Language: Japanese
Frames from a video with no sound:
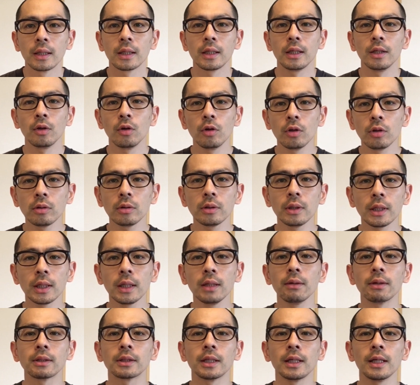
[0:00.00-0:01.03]
基本的
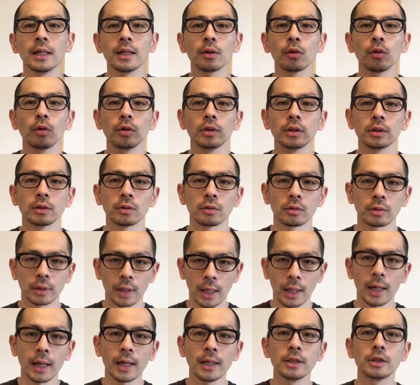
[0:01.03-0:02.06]
には成功率の
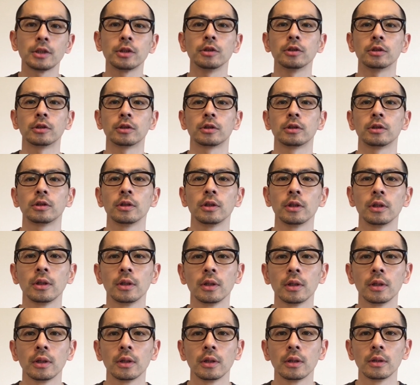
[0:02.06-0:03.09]
高い手術
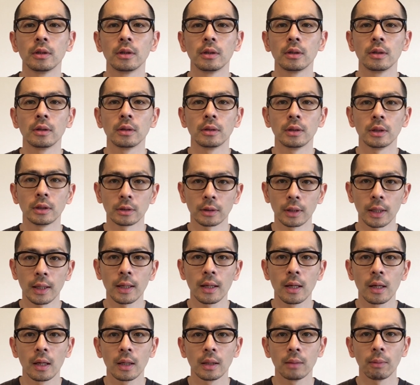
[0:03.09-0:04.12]
です
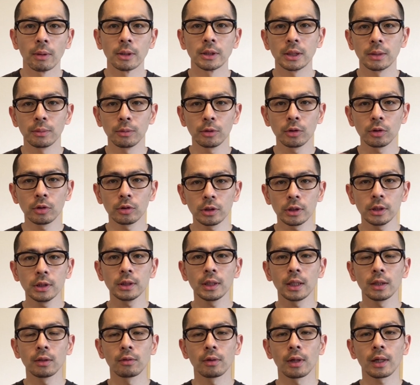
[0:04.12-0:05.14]
ね。まあ、自分の人
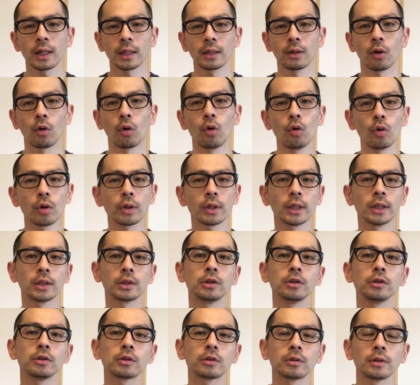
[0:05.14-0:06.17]
生の中では大きな手
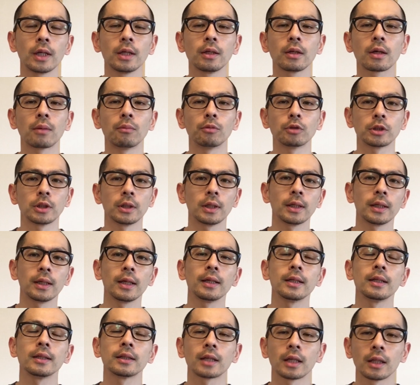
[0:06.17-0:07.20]
術になるかもしれ
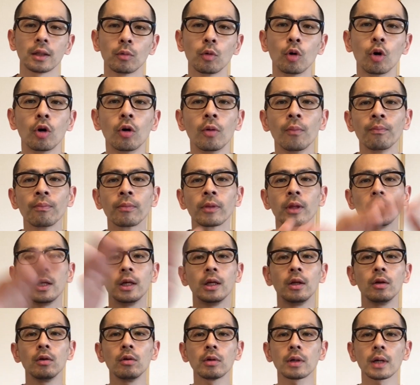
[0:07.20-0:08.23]
ないですけども、
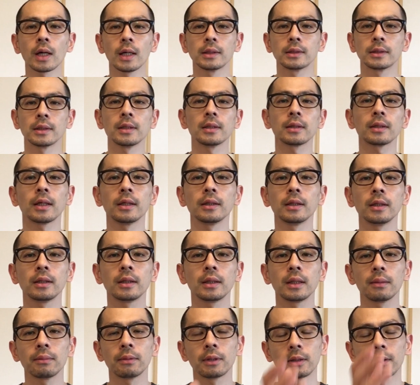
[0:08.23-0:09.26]
医療界全体で
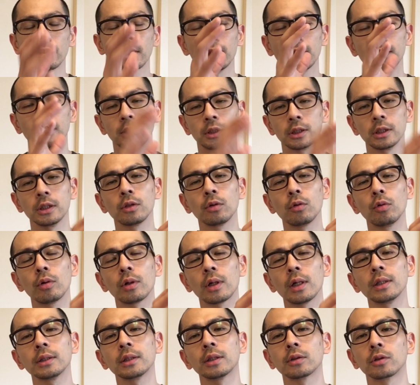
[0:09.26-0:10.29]
言ったら人工
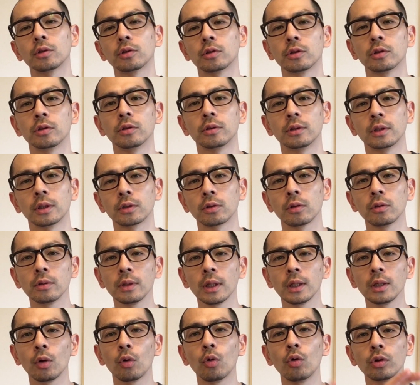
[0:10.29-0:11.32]
関節の手術ってそん
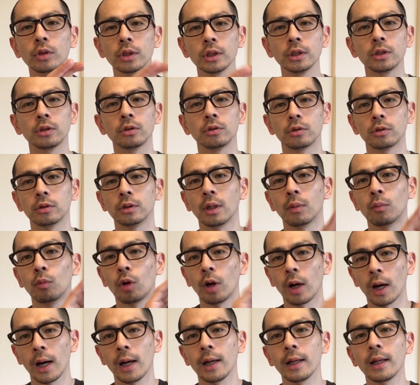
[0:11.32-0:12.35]
なに大きい手術には
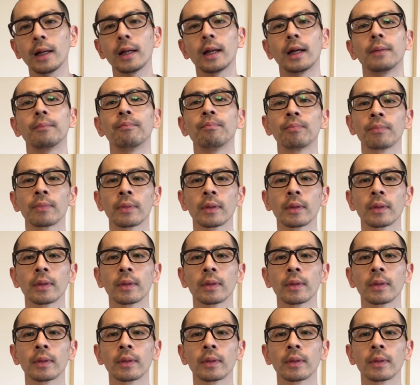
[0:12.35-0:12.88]
もう入らない。